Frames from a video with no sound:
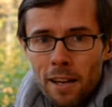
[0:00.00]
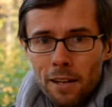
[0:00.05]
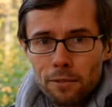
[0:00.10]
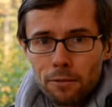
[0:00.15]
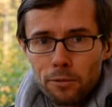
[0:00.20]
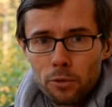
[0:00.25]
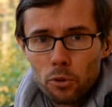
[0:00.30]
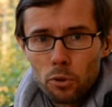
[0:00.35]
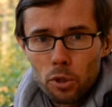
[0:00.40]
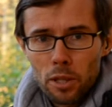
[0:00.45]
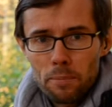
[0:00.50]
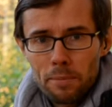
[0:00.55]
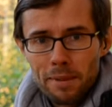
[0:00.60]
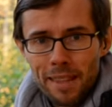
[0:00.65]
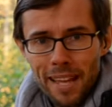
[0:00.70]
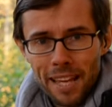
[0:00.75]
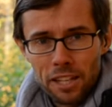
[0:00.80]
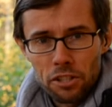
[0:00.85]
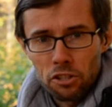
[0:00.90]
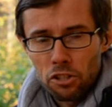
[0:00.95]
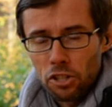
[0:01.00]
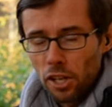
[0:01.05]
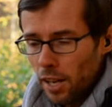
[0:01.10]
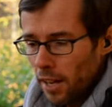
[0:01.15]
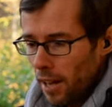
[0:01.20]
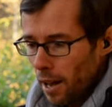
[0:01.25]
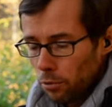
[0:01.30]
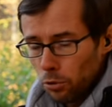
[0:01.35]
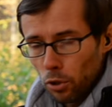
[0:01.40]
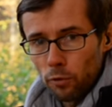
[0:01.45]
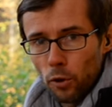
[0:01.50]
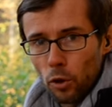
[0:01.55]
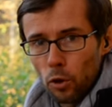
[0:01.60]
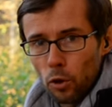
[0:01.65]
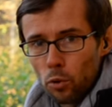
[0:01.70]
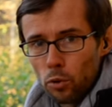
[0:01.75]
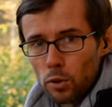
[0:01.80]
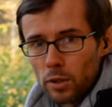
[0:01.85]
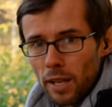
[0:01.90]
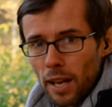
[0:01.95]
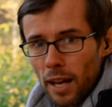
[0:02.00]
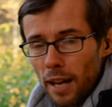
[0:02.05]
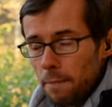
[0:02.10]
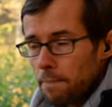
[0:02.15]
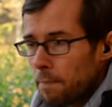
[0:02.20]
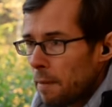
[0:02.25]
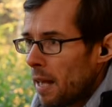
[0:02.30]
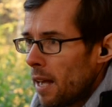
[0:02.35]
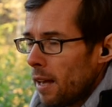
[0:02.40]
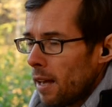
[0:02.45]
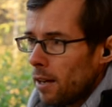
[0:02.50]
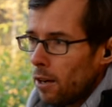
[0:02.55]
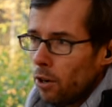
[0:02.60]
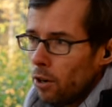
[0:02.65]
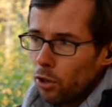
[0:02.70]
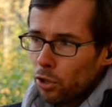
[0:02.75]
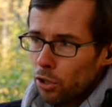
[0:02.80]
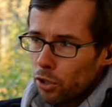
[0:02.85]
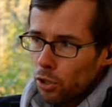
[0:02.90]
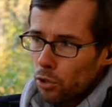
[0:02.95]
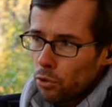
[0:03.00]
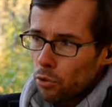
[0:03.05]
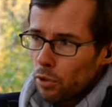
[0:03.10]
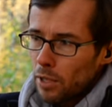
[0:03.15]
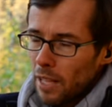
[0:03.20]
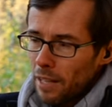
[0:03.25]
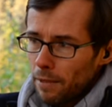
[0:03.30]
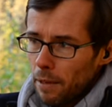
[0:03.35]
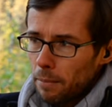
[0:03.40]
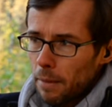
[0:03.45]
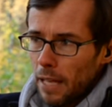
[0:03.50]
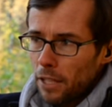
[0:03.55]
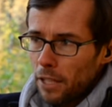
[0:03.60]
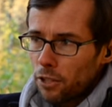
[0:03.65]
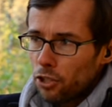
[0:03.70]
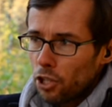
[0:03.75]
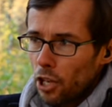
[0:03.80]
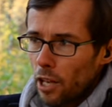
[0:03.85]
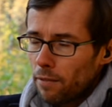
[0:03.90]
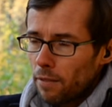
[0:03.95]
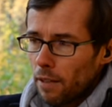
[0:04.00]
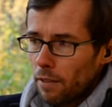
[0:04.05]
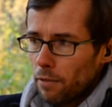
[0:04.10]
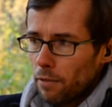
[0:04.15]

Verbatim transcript: W drugim teście autofokusa e, ostrość ustawiam na drzewie.